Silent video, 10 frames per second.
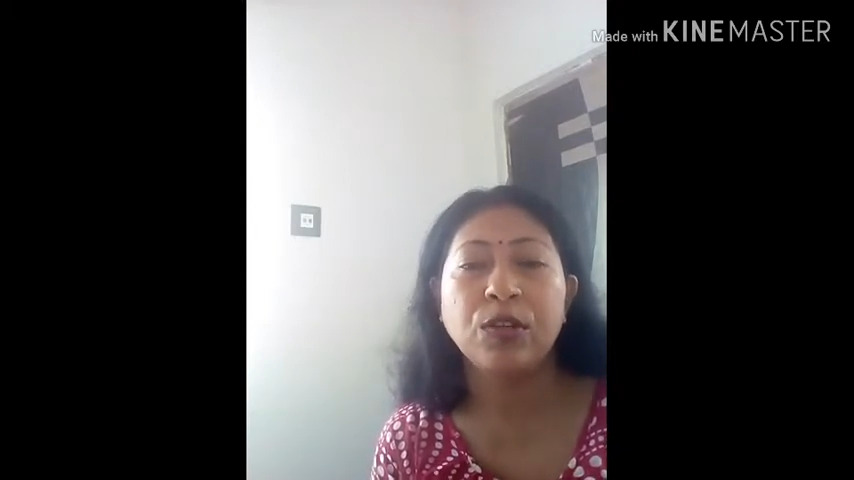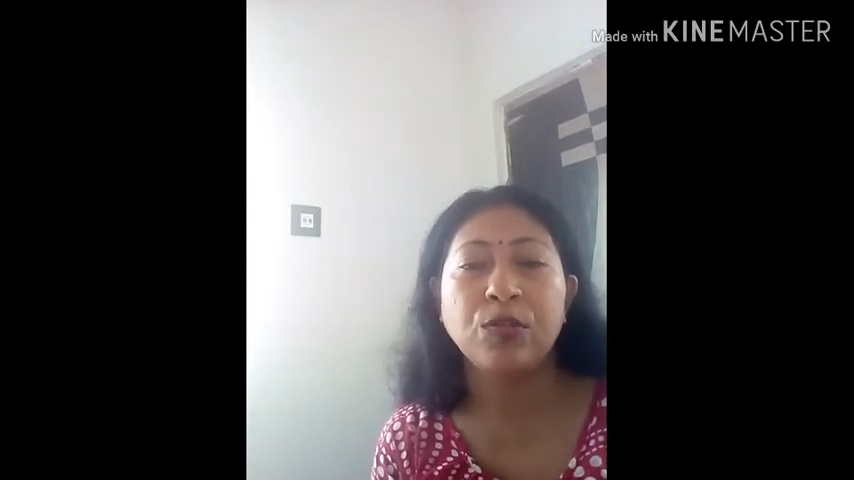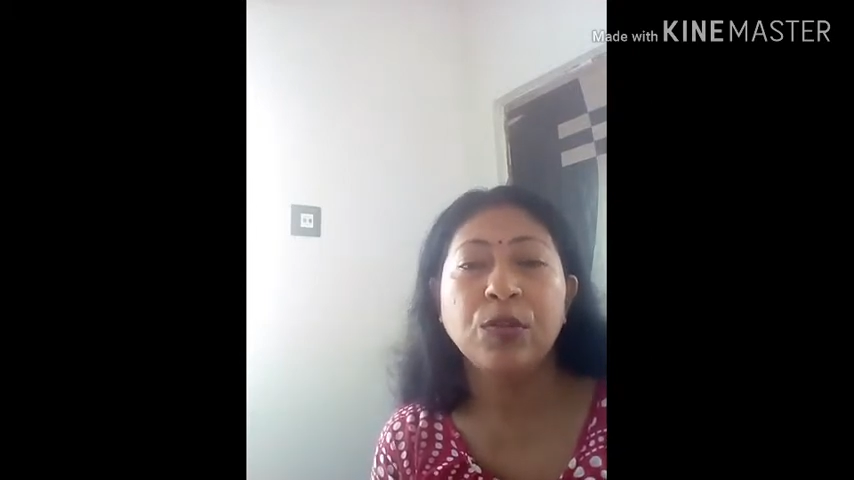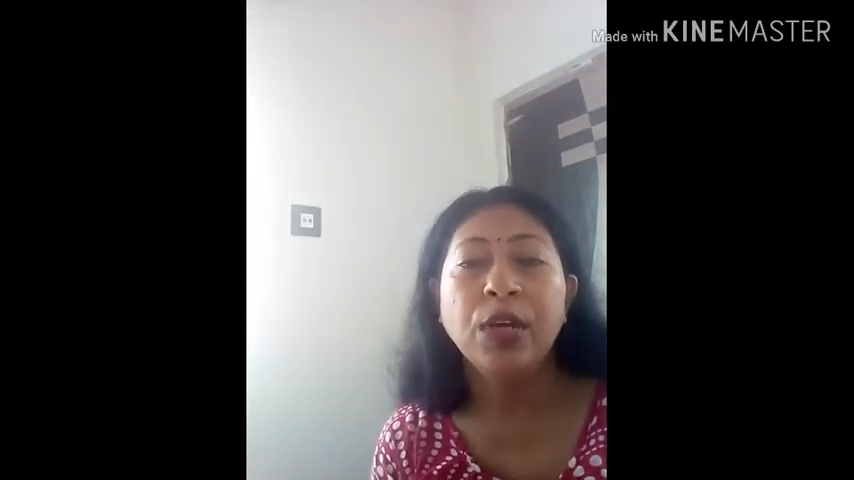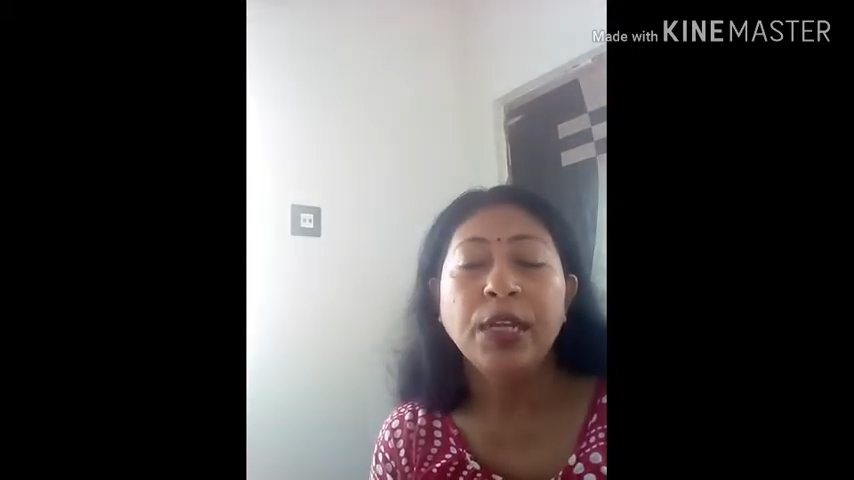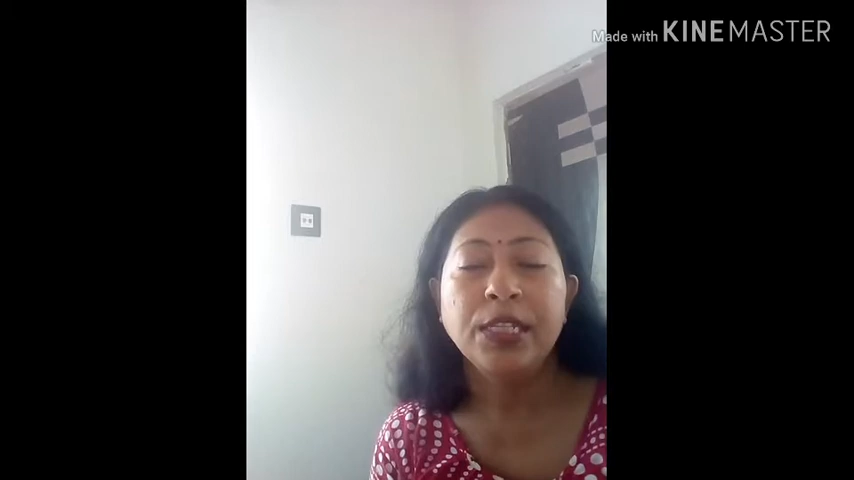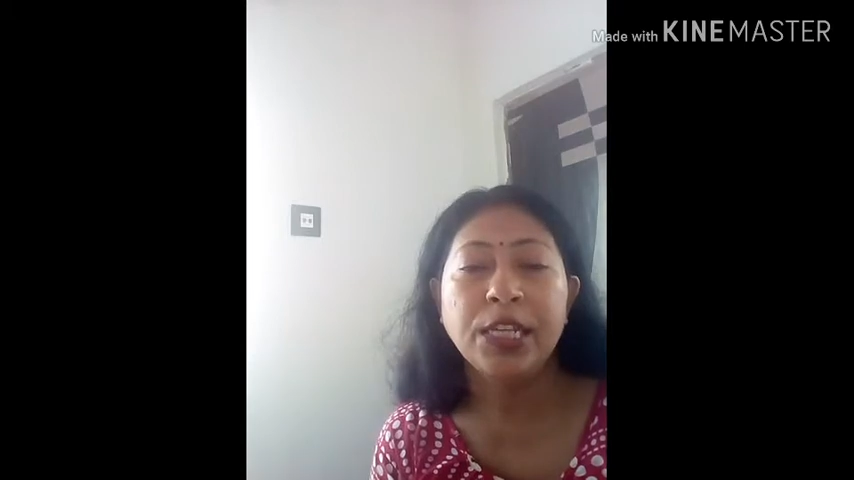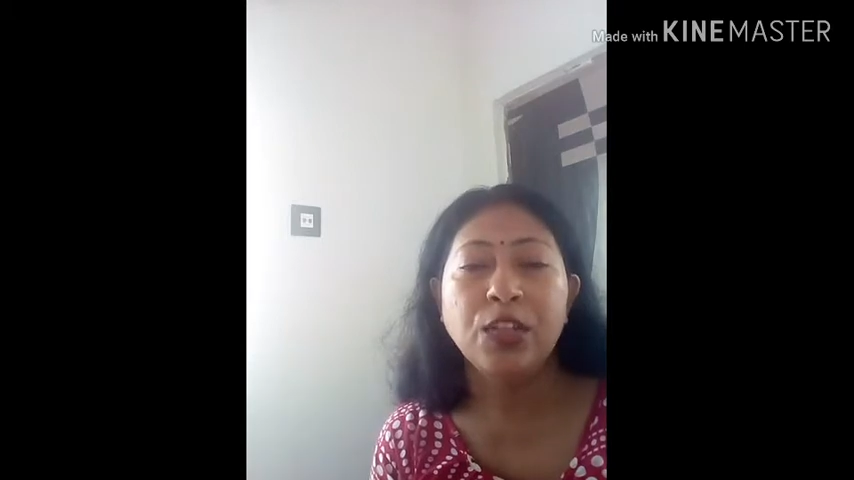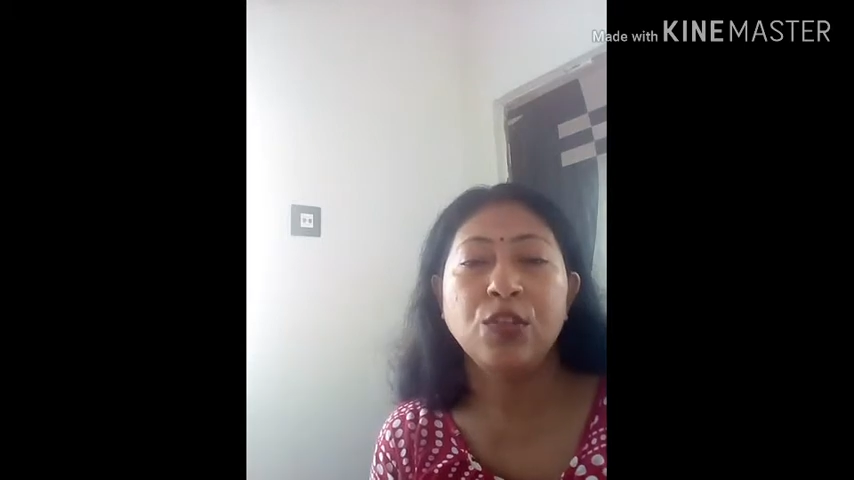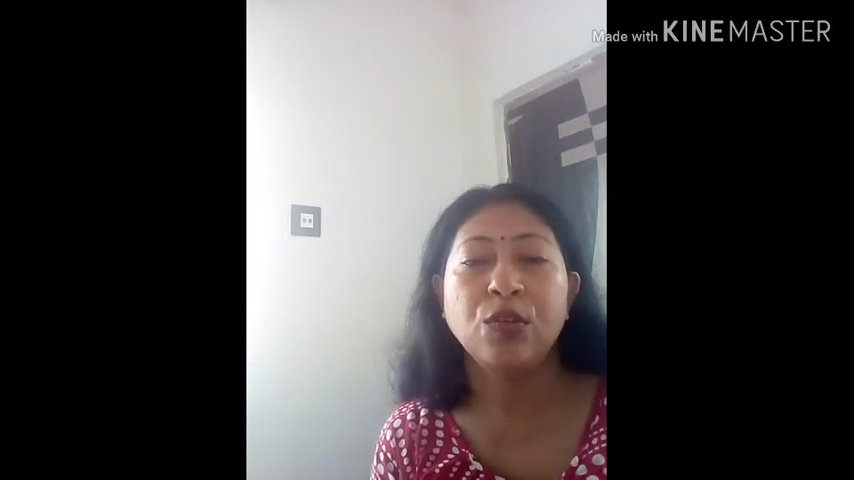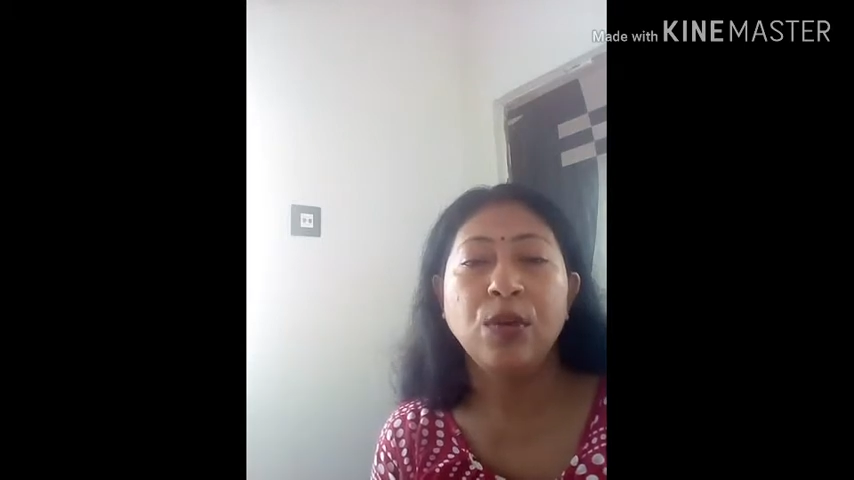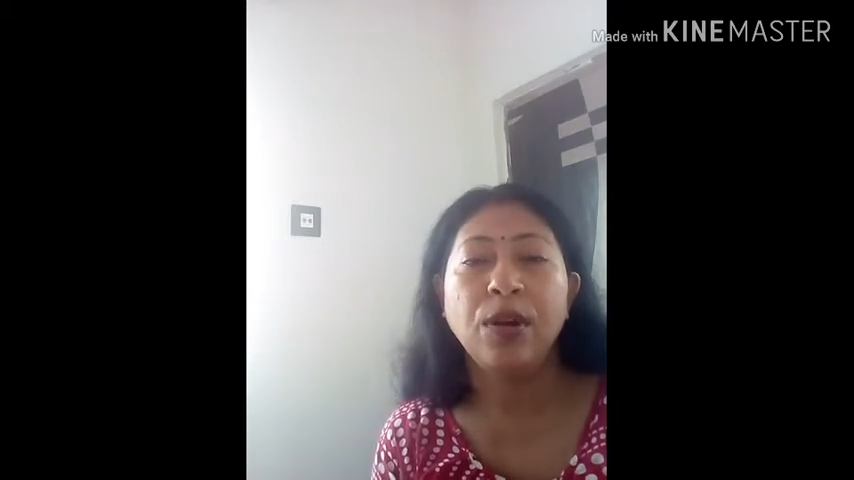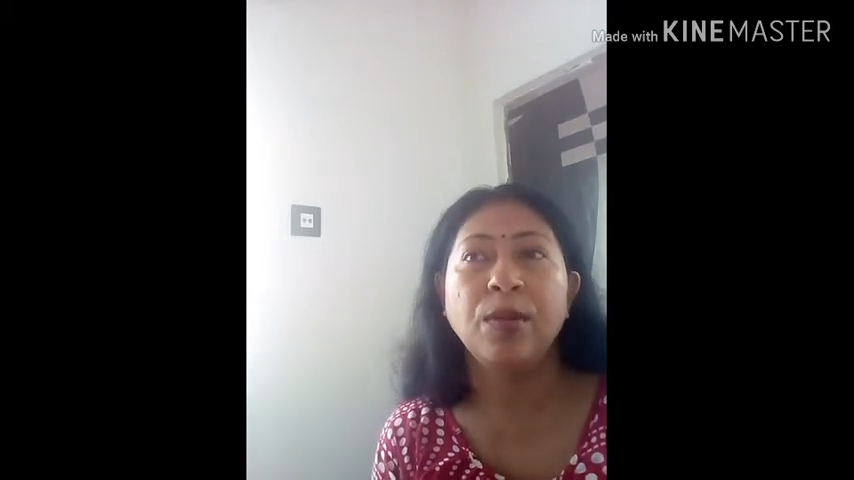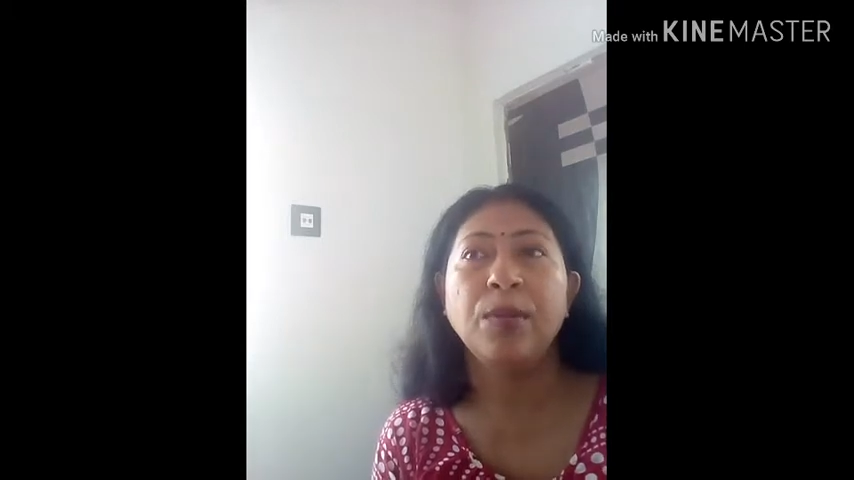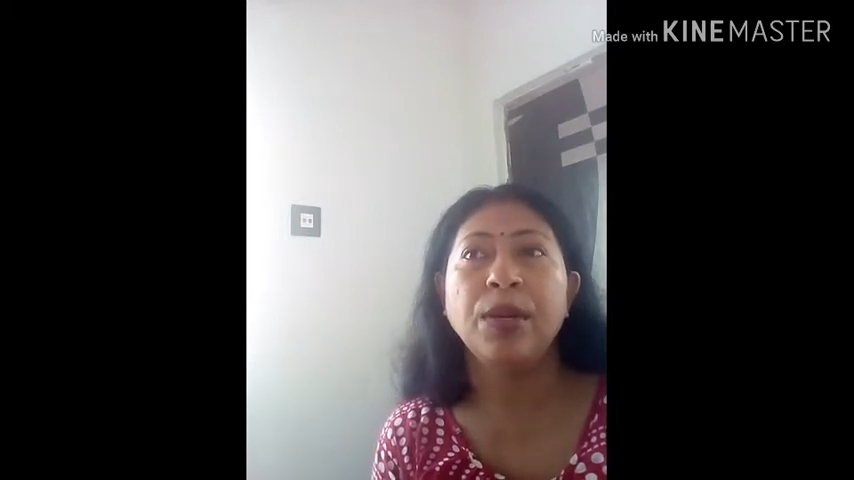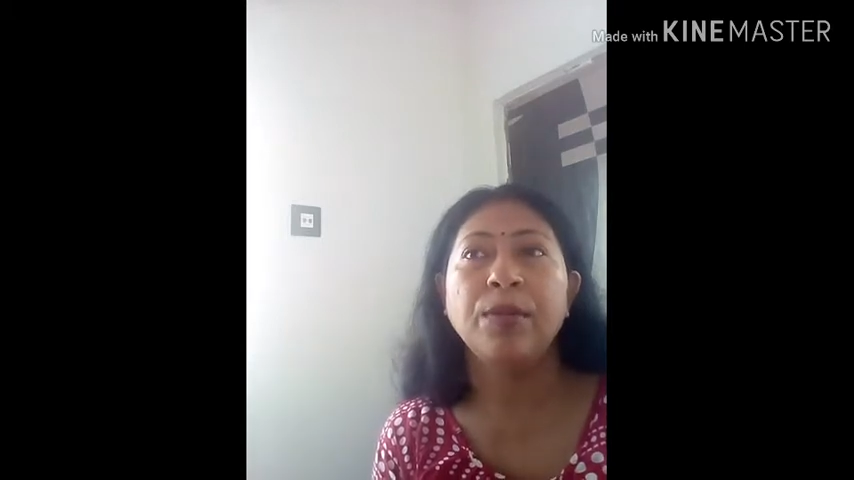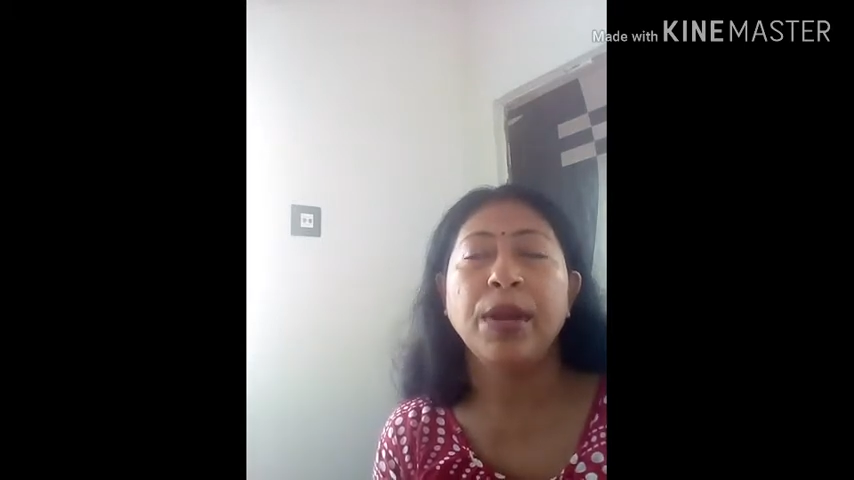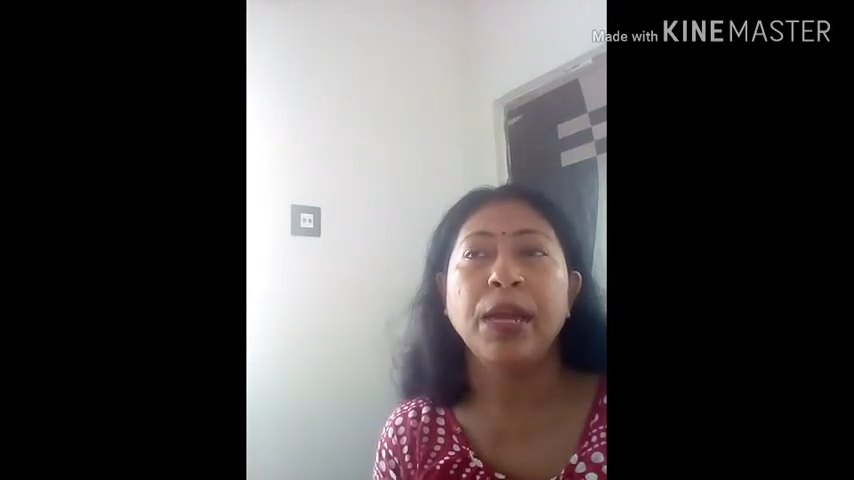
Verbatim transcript: একটু চেঞ্জ করলাম মানে